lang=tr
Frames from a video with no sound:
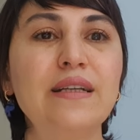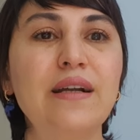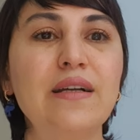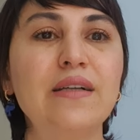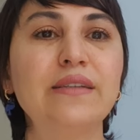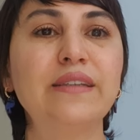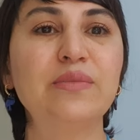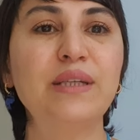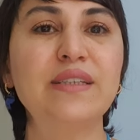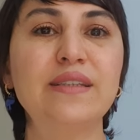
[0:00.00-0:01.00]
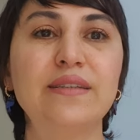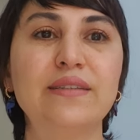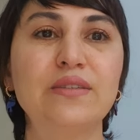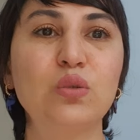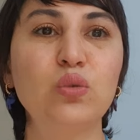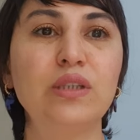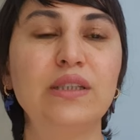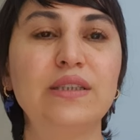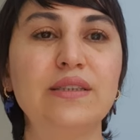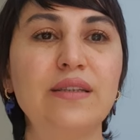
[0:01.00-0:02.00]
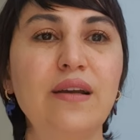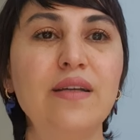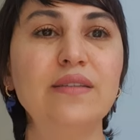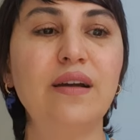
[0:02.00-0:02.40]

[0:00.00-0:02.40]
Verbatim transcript: alakalı gitmek istediğiniz noktalarınız gayet